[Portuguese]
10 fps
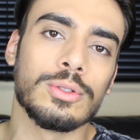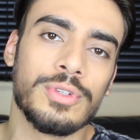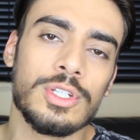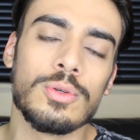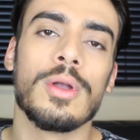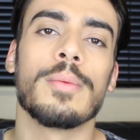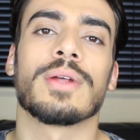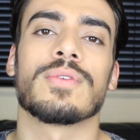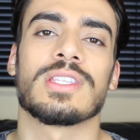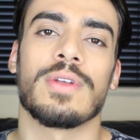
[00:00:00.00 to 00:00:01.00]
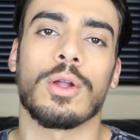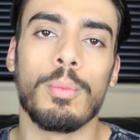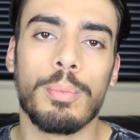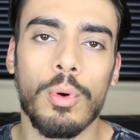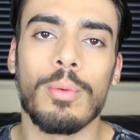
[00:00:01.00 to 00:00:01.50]
do vídeo para você ver com
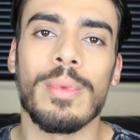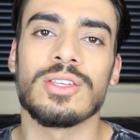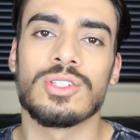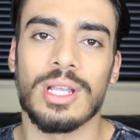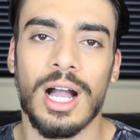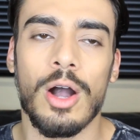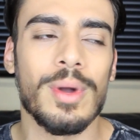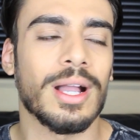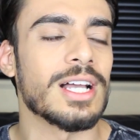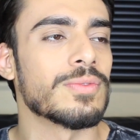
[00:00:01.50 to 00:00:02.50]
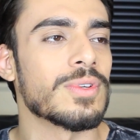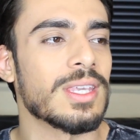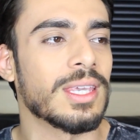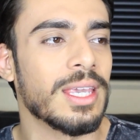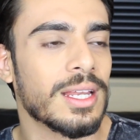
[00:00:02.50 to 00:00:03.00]
um pouco mais de calma, caso
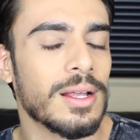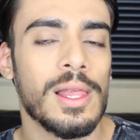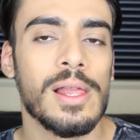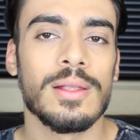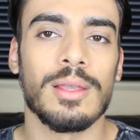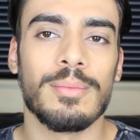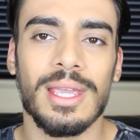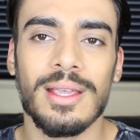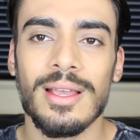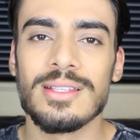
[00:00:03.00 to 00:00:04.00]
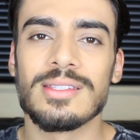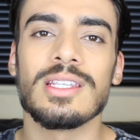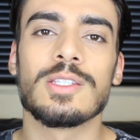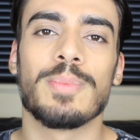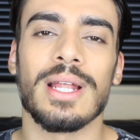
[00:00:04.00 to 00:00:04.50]
você queira também se
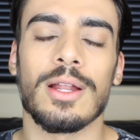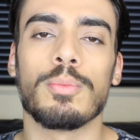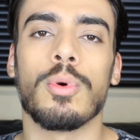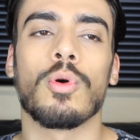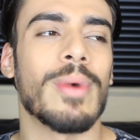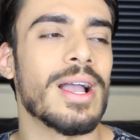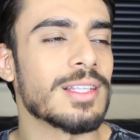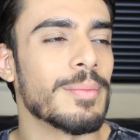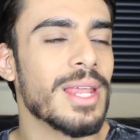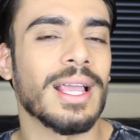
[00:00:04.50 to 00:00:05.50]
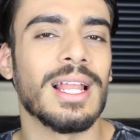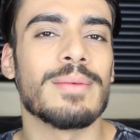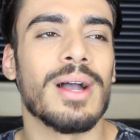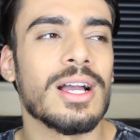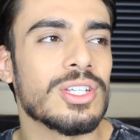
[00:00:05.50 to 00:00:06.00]
inspirar um pouco mais, abrir aquela
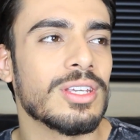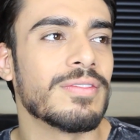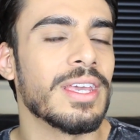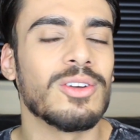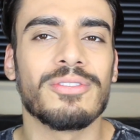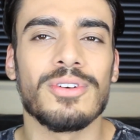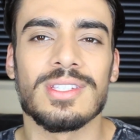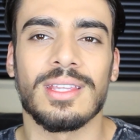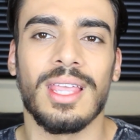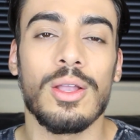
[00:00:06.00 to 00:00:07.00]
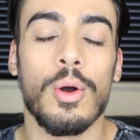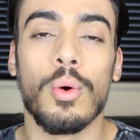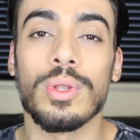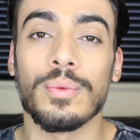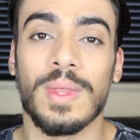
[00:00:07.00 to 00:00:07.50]
imagem e ver o que você tem
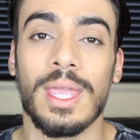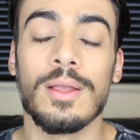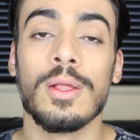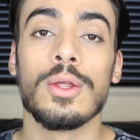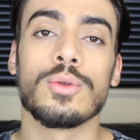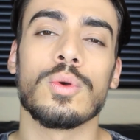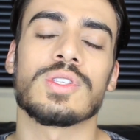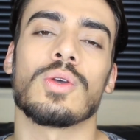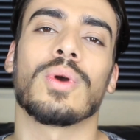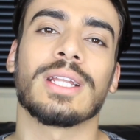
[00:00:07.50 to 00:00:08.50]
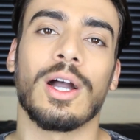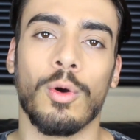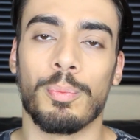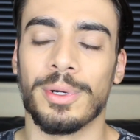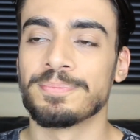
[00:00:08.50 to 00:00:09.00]
ou não tem no seu
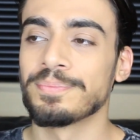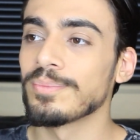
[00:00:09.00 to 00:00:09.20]
guarda-roupa.